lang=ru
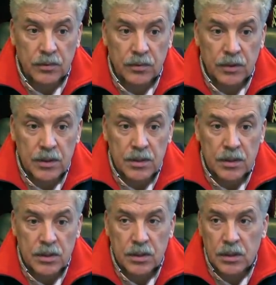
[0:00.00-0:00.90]
в
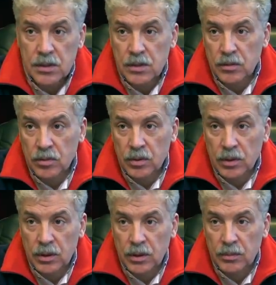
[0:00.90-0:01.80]
конце 2014 года
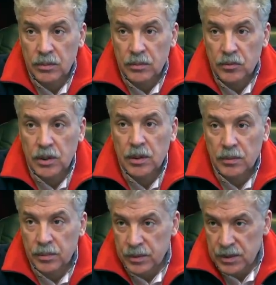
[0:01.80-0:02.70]
или там, ну,
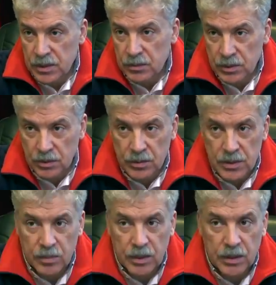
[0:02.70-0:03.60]
когда произошли вот эти вот
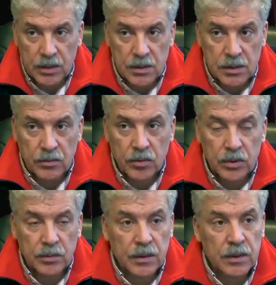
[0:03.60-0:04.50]
события с
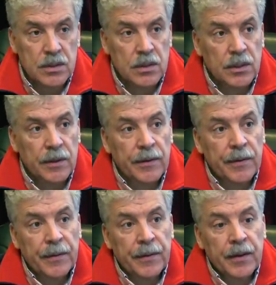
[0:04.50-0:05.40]
дефолтом фактически, э,
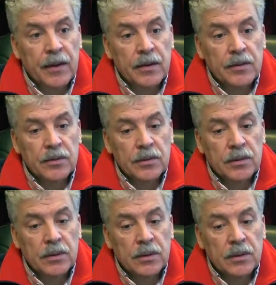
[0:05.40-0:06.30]
вот.
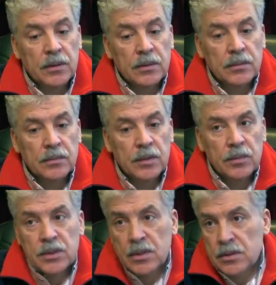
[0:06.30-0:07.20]
Э, мы
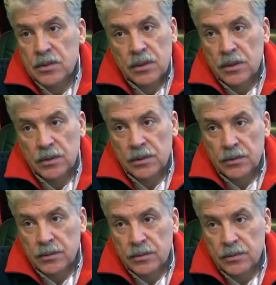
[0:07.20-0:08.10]
бы сейчас
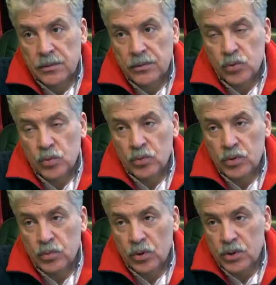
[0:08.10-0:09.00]
жили в сумме
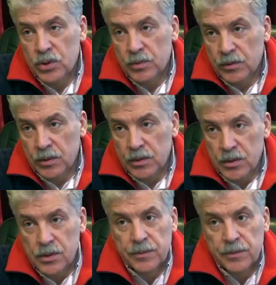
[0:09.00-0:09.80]
уже больше, чем 2000.